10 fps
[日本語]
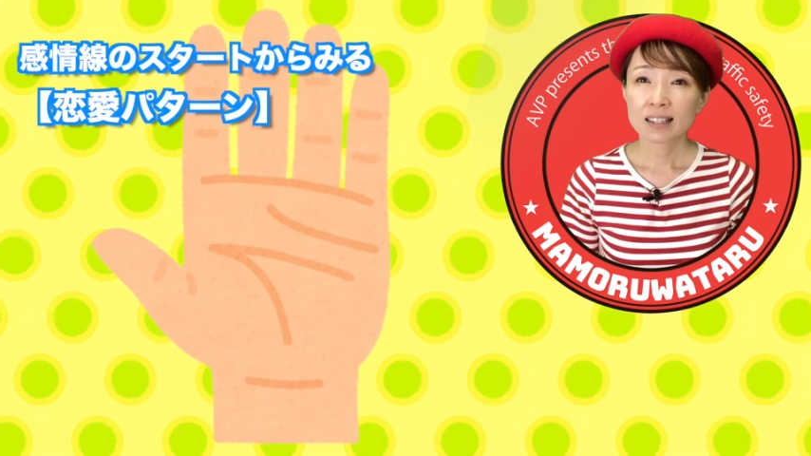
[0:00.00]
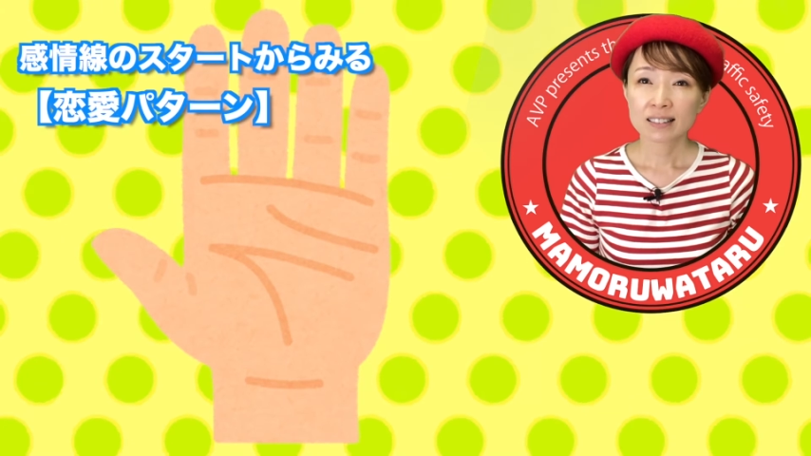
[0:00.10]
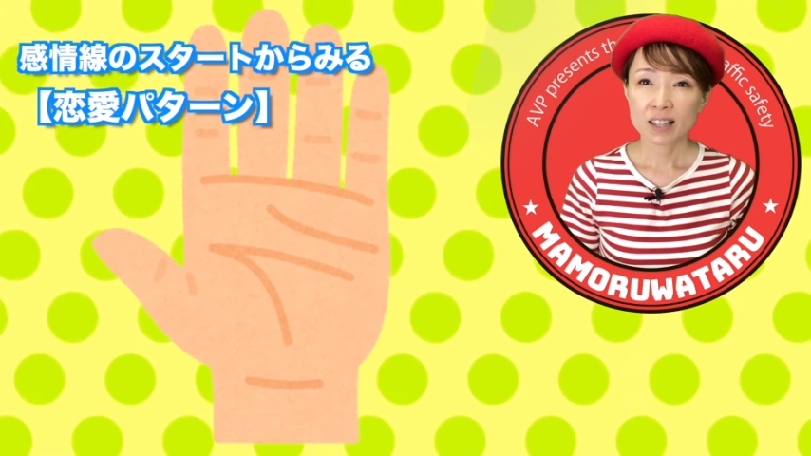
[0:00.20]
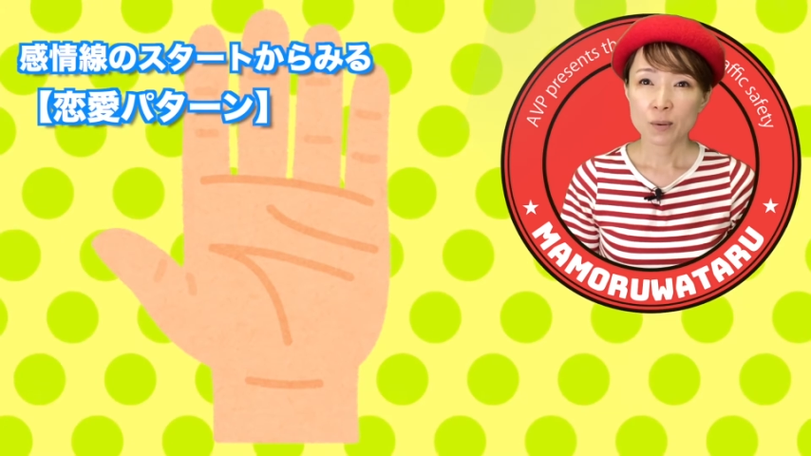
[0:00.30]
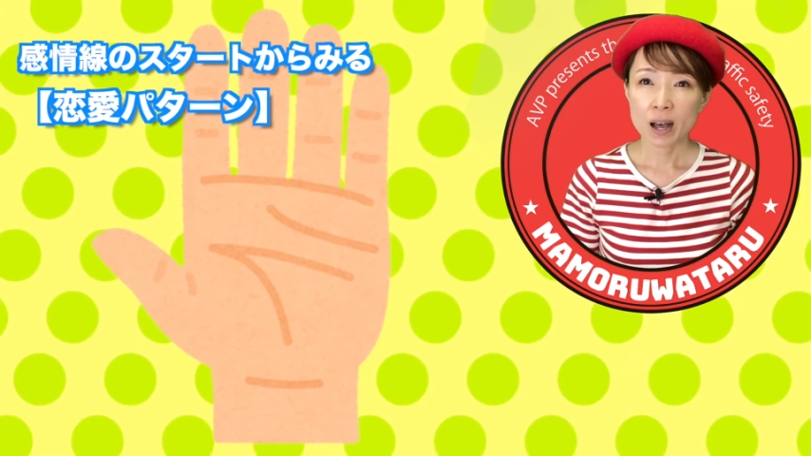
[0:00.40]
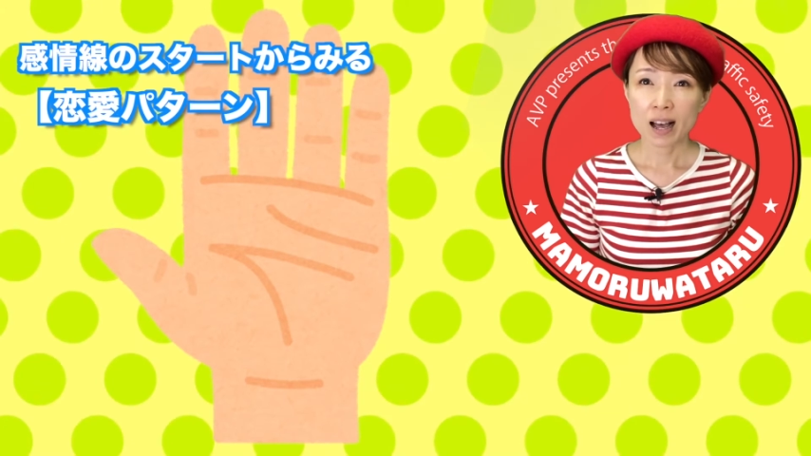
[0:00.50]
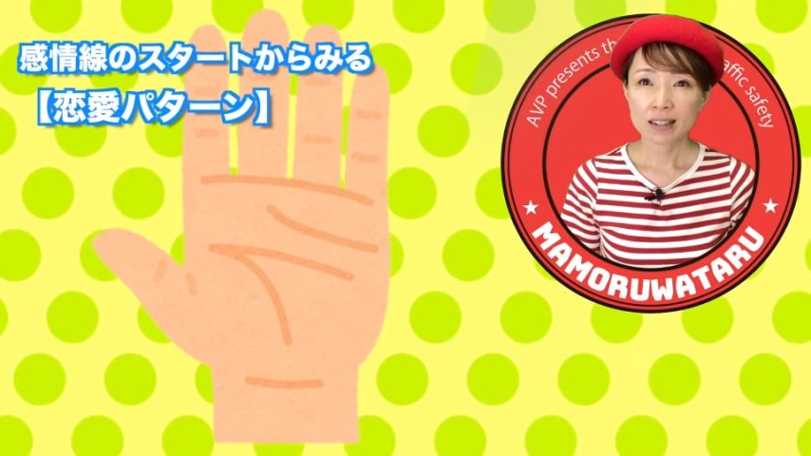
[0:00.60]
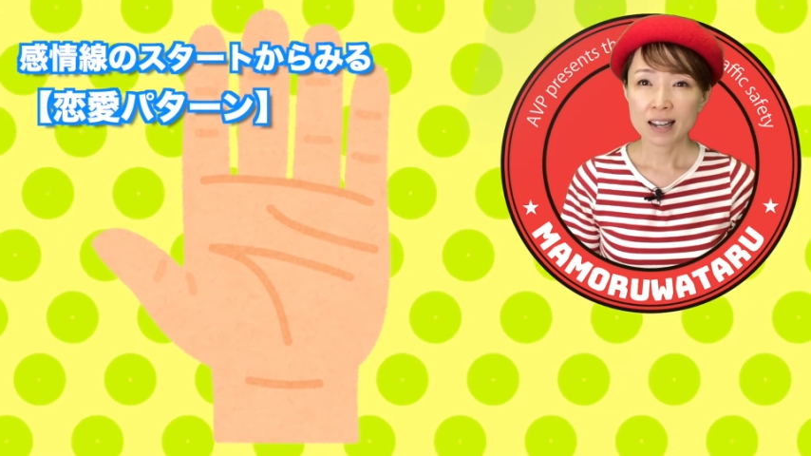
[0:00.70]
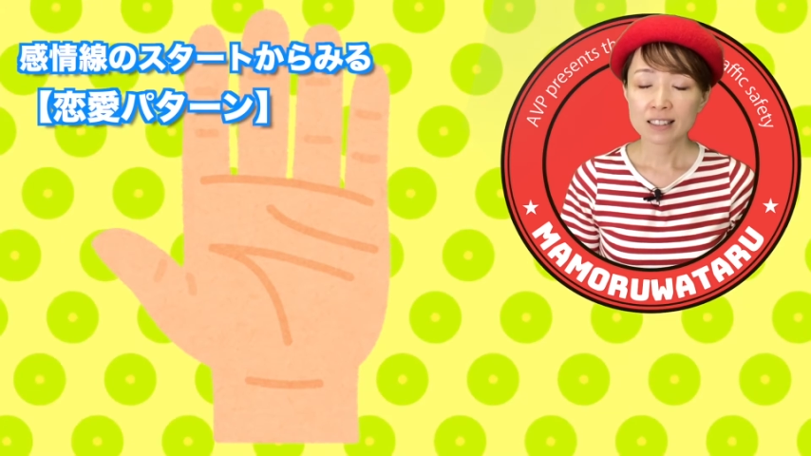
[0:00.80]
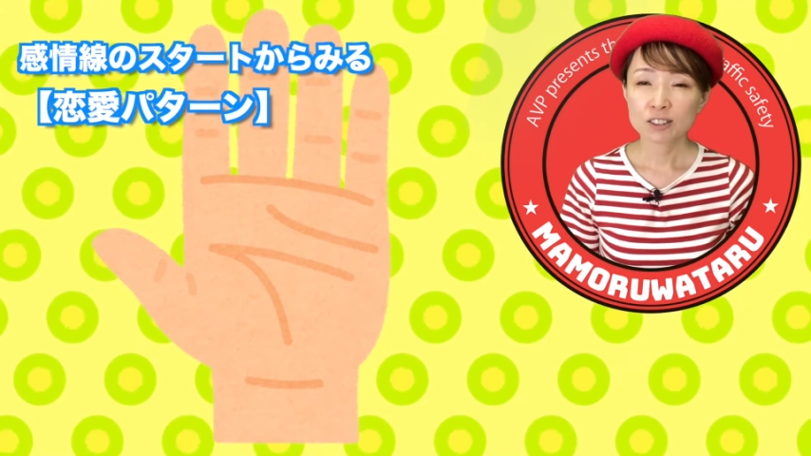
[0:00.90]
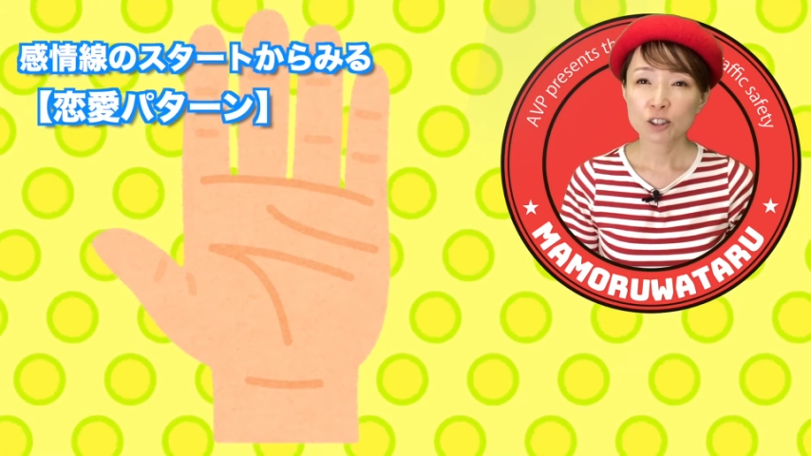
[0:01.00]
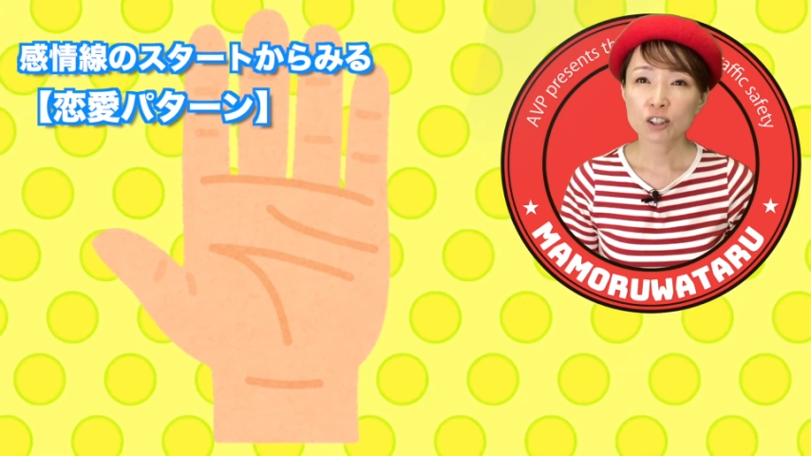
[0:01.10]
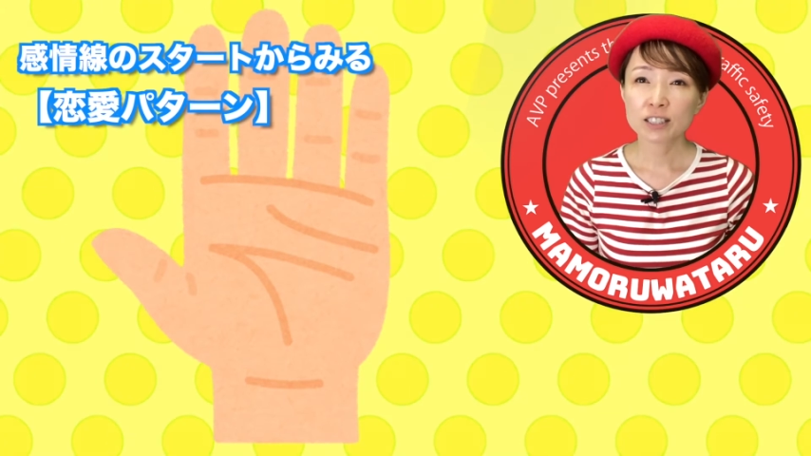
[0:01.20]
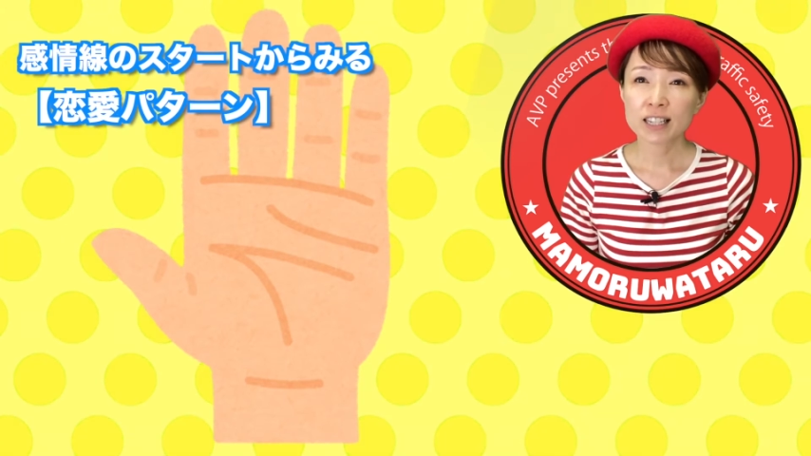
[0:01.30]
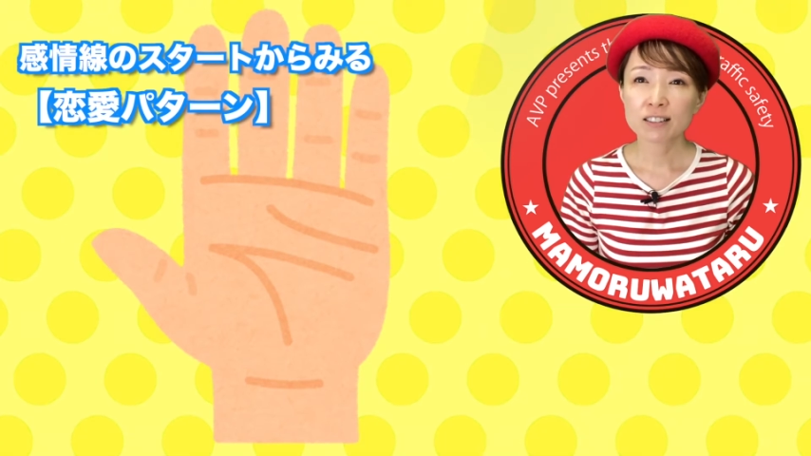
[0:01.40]
では感
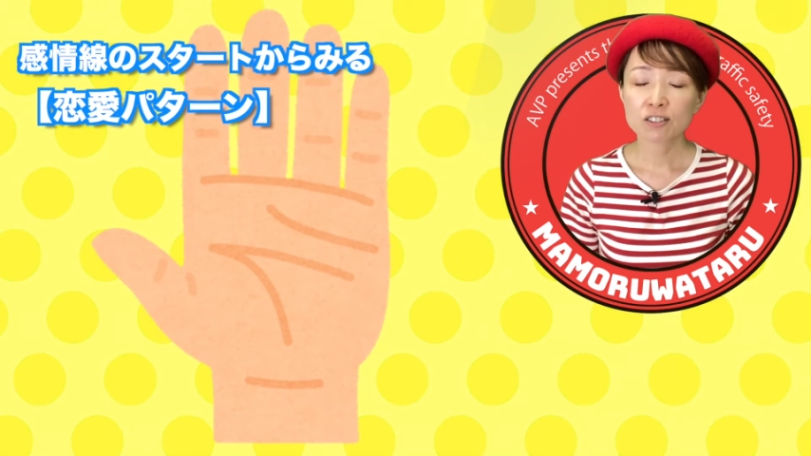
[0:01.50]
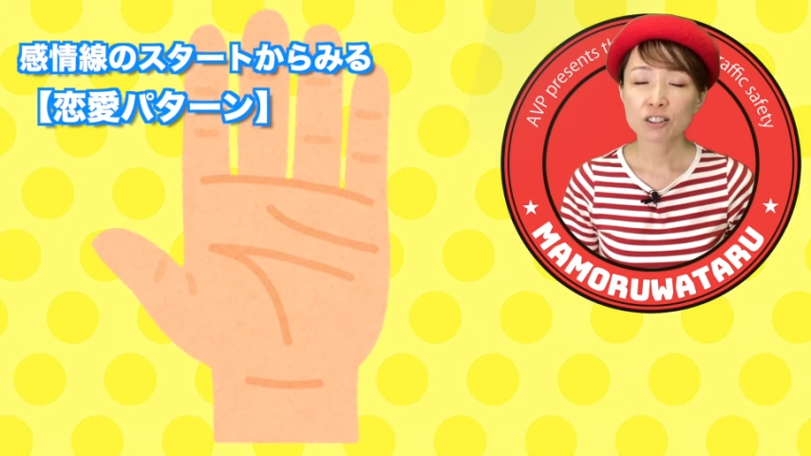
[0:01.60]
情線